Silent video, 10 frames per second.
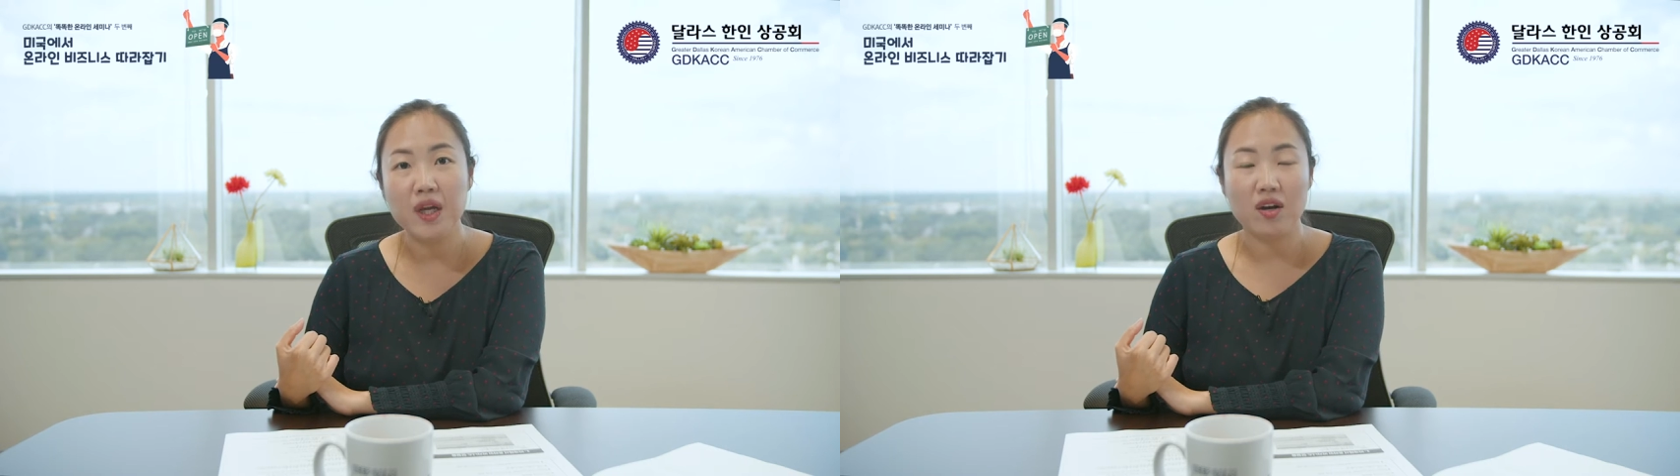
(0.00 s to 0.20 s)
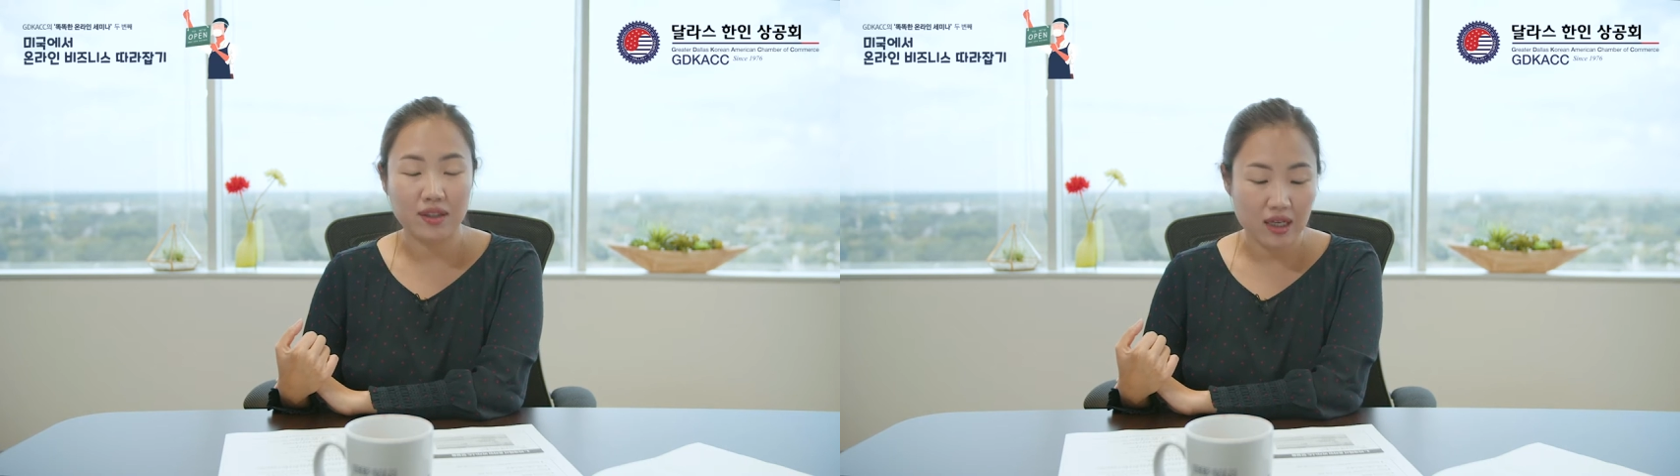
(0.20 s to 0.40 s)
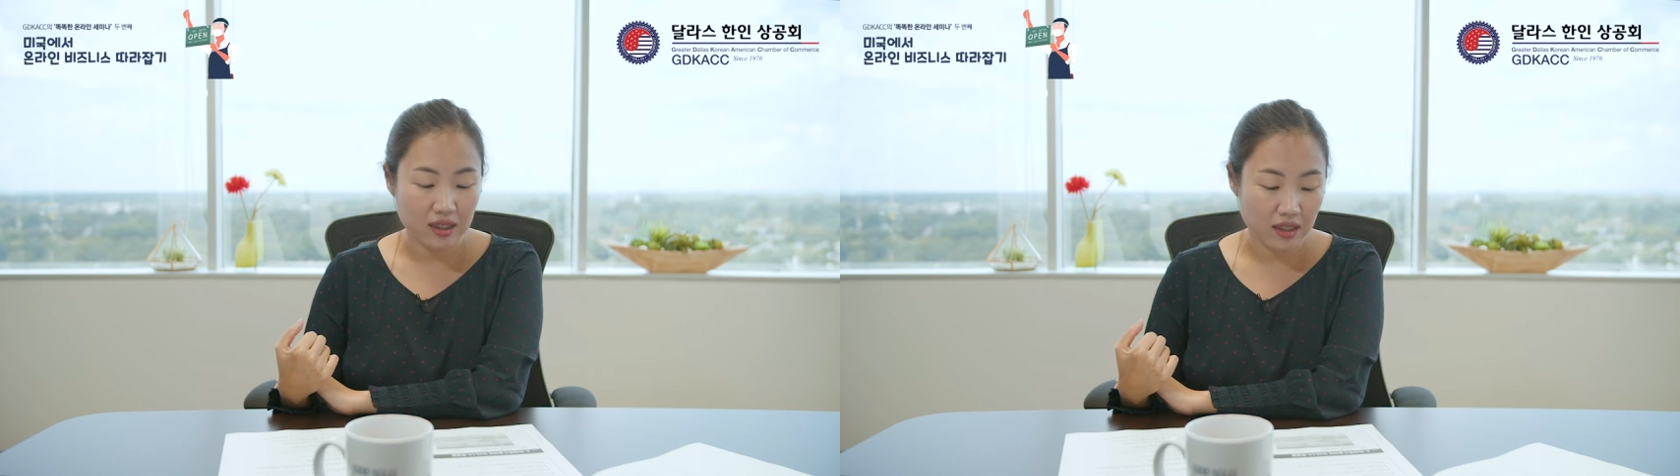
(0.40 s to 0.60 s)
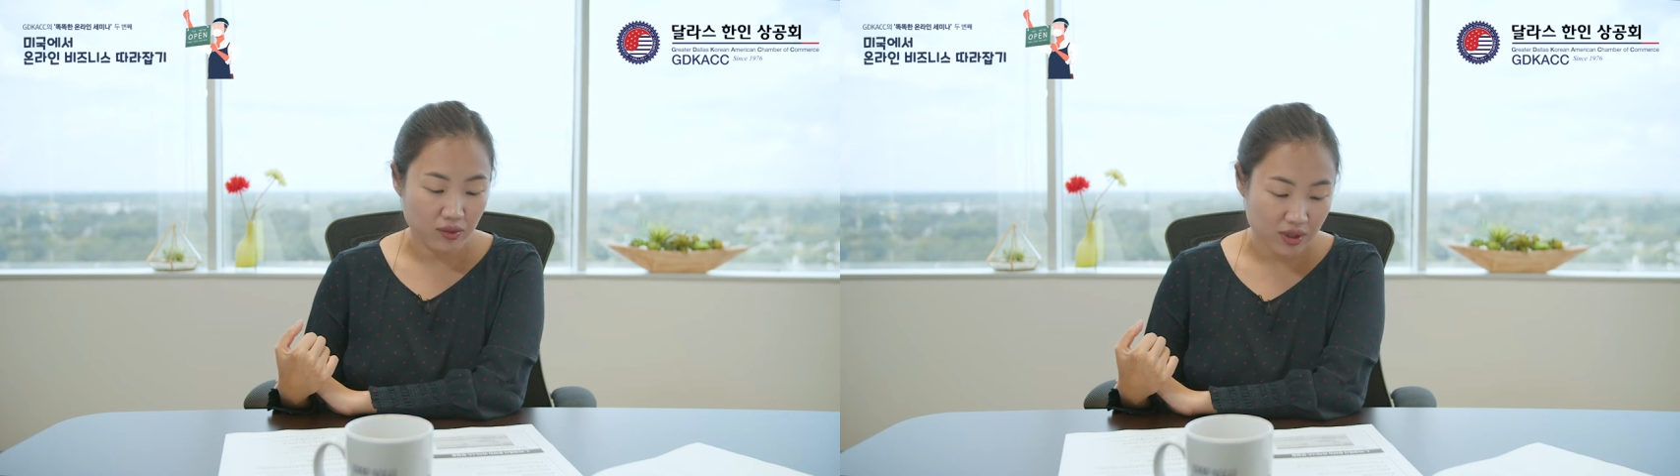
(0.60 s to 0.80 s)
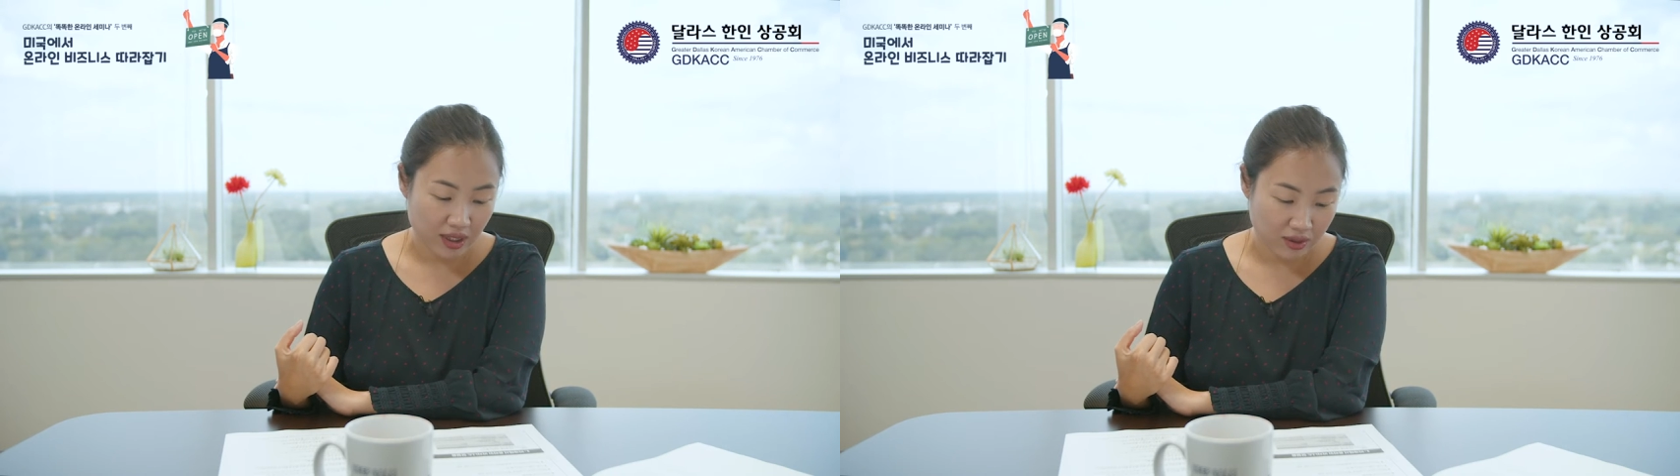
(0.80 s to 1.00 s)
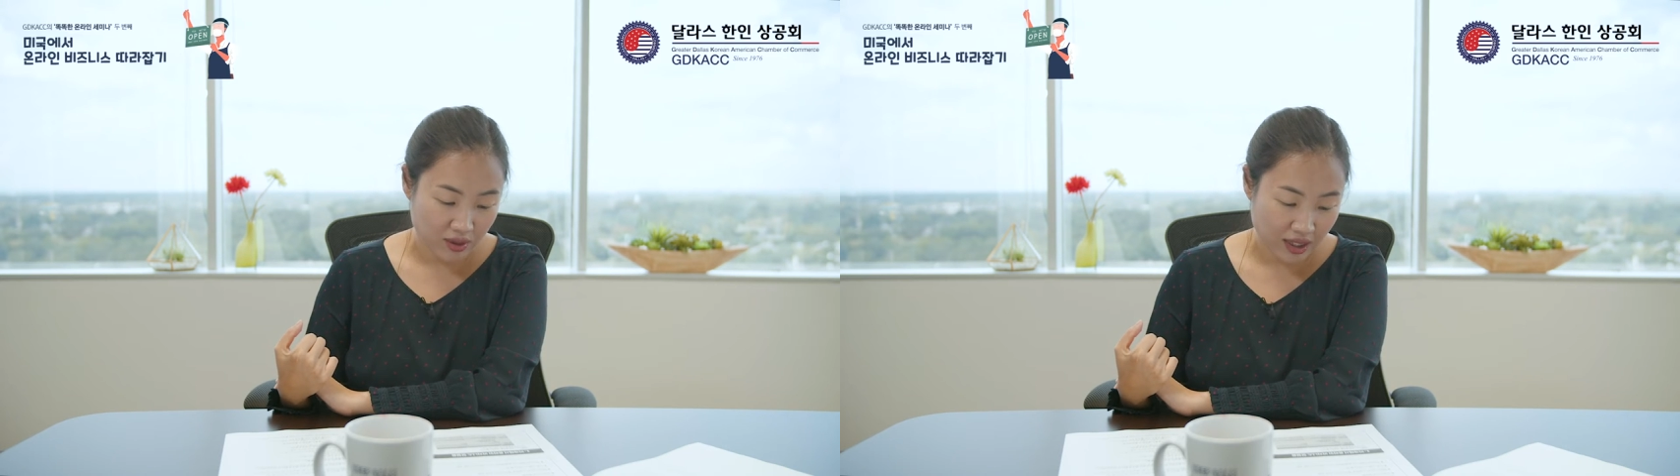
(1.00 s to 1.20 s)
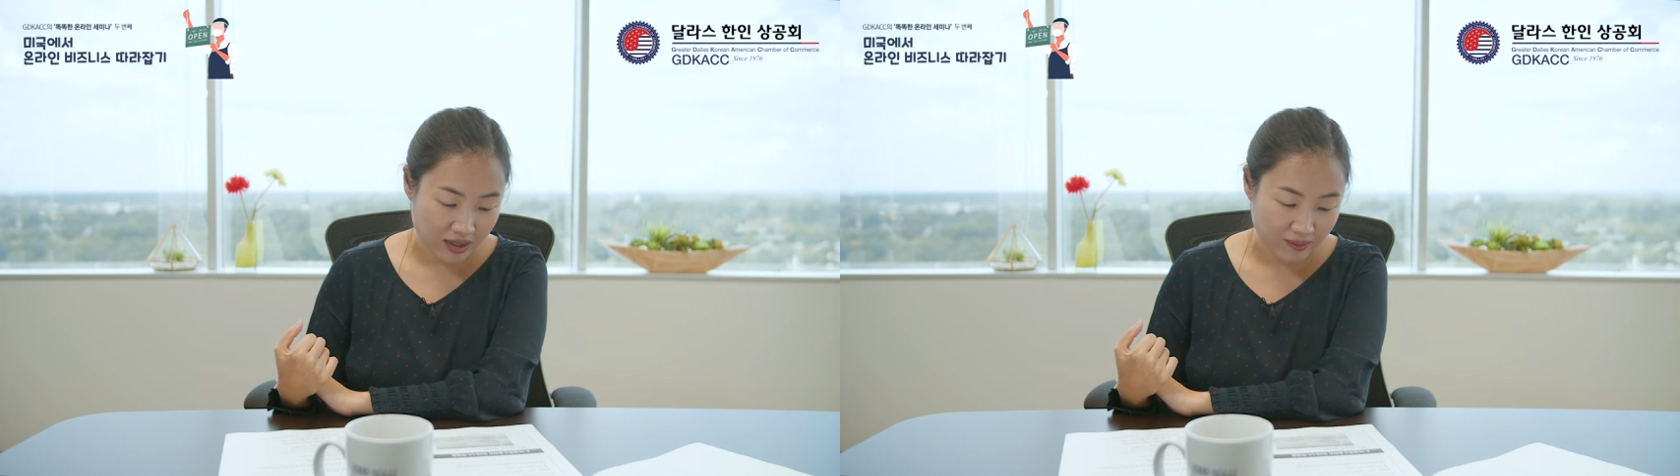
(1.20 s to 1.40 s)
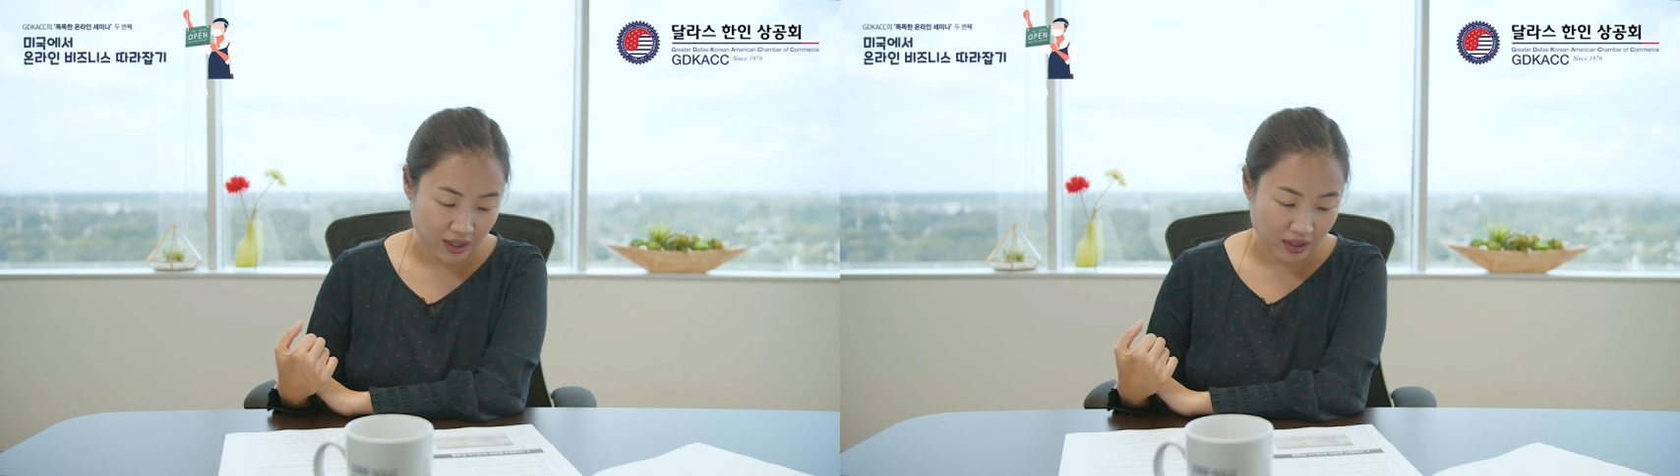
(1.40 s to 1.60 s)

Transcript: 형태를 유지하시고 계신,